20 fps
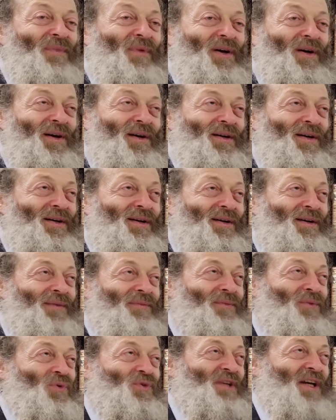э,
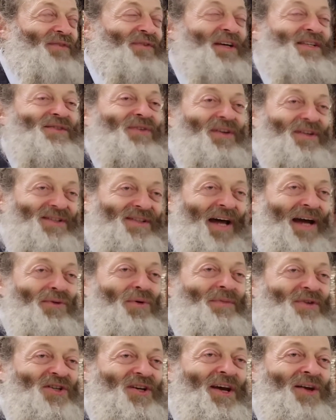ну, соответствовал
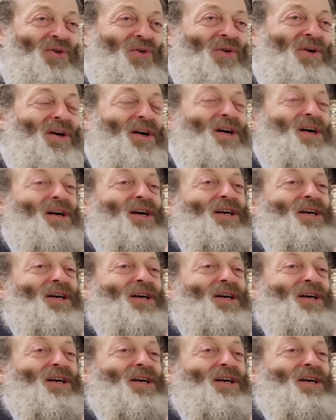старому мышлению,